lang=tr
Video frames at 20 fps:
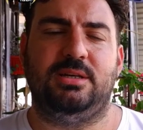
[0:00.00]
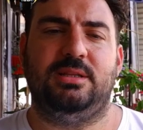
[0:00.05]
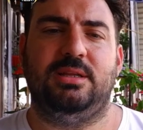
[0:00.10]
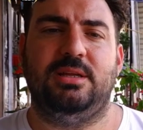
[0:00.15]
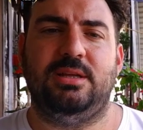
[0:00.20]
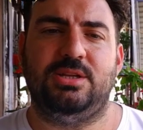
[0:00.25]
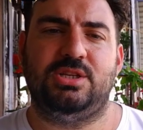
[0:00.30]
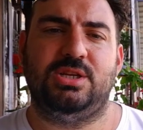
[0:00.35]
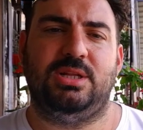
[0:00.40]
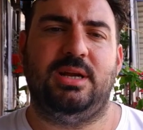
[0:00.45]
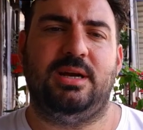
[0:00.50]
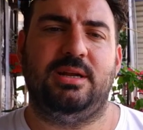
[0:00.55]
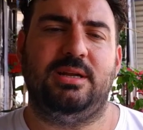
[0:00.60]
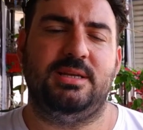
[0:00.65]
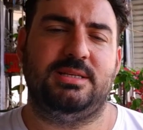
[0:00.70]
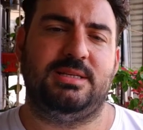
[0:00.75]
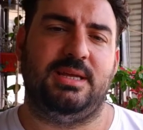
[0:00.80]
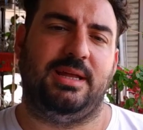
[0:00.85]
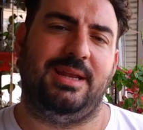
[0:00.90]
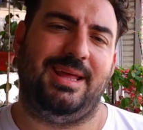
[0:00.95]
40
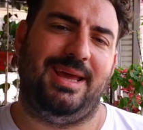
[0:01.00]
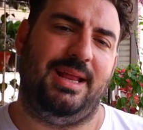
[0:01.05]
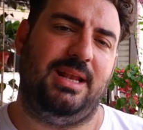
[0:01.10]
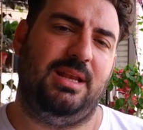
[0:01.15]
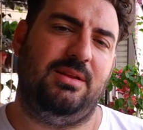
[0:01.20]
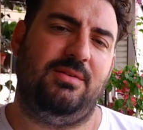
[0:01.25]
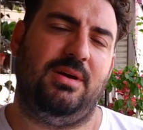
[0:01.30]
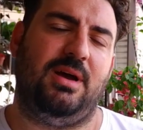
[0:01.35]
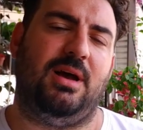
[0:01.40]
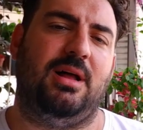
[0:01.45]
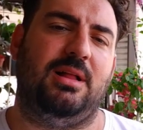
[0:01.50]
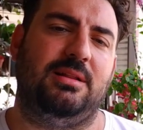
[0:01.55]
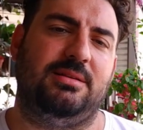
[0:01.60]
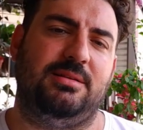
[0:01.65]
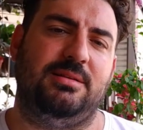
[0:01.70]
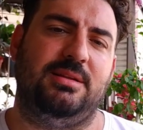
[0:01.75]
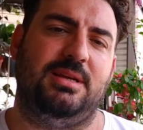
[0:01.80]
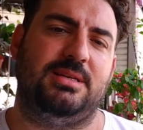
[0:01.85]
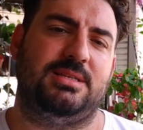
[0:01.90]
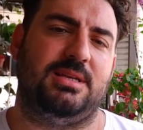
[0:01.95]
derecelerdeyse yani 50 ve
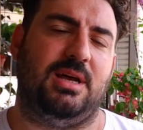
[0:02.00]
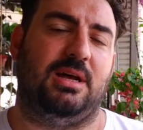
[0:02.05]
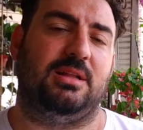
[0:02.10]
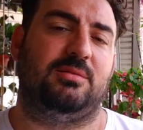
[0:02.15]
altındaysa,